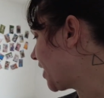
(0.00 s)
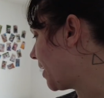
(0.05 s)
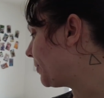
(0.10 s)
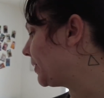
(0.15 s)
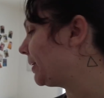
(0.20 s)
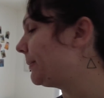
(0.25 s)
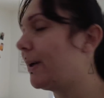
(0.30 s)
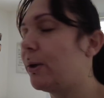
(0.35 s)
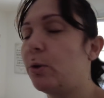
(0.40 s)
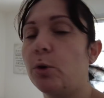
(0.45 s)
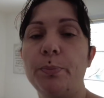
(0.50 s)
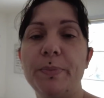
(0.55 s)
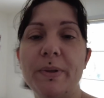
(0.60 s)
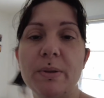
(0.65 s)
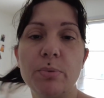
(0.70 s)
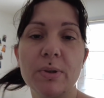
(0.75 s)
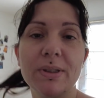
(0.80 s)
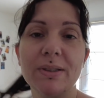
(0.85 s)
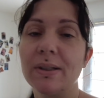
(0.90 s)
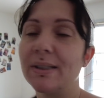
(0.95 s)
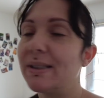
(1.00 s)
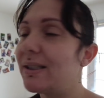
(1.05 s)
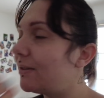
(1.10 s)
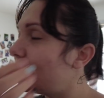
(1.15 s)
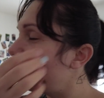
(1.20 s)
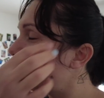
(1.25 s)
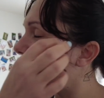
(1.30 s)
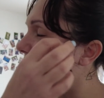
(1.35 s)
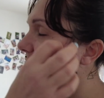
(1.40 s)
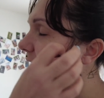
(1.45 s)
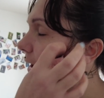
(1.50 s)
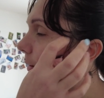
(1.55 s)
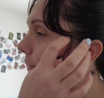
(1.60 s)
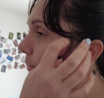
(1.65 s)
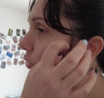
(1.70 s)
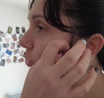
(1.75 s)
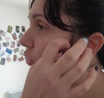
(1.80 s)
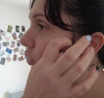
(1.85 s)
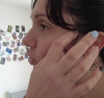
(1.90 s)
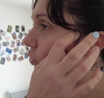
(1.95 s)
appelé ma copine pour savoir s'il y avait le cœur quand
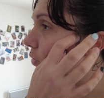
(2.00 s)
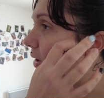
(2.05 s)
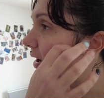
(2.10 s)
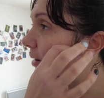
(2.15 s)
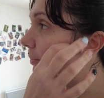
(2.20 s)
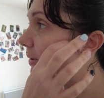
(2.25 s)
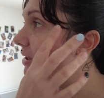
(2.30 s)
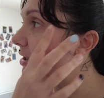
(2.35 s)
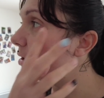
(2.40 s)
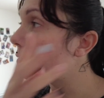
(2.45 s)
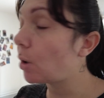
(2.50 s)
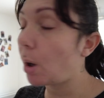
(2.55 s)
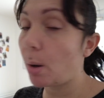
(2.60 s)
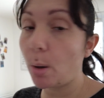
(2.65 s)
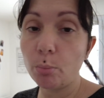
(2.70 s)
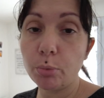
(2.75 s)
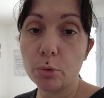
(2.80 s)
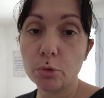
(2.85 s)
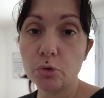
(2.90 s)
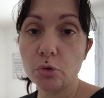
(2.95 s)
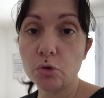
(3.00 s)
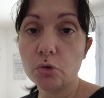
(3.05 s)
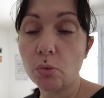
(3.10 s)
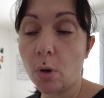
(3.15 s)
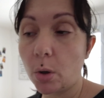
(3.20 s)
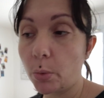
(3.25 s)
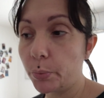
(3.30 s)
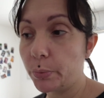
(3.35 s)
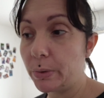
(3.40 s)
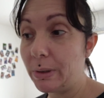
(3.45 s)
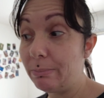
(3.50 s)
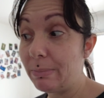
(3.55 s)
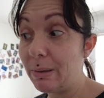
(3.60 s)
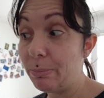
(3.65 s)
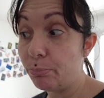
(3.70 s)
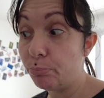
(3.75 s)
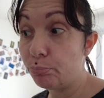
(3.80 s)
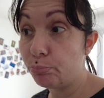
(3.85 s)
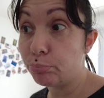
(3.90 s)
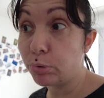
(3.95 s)
même ce soir. Elle m'a dit que non, pour ce soir, oui, mais
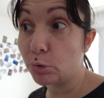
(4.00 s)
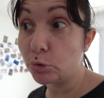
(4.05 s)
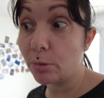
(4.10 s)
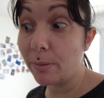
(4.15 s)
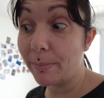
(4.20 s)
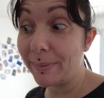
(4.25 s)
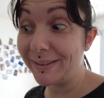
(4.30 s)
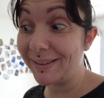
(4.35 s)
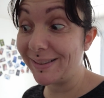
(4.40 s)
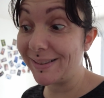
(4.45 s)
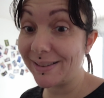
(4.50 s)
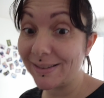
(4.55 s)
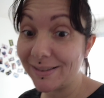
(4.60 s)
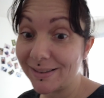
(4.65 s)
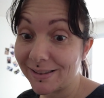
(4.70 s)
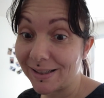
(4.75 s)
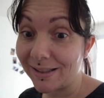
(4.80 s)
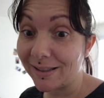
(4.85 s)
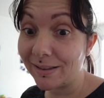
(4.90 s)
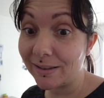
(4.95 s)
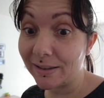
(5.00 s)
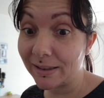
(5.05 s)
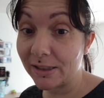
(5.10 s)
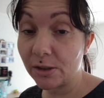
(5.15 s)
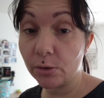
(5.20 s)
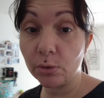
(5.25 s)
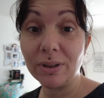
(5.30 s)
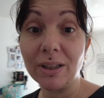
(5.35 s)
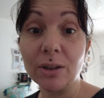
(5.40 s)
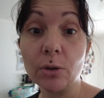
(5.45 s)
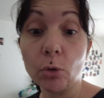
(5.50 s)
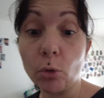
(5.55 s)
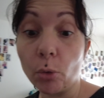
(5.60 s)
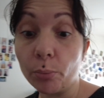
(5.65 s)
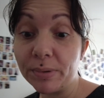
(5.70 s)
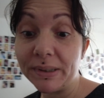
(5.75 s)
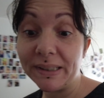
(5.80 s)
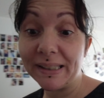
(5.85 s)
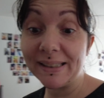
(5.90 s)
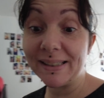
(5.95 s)
pour demain matin, ça risque d'être
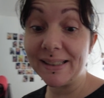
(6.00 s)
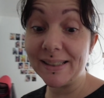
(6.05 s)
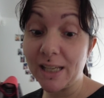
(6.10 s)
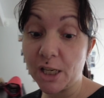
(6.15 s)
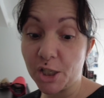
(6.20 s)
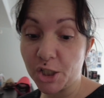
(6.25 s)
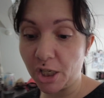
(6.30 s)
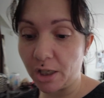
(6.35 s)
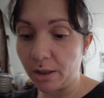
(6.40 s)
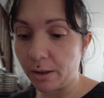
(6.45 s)
compliqué si ça gèle.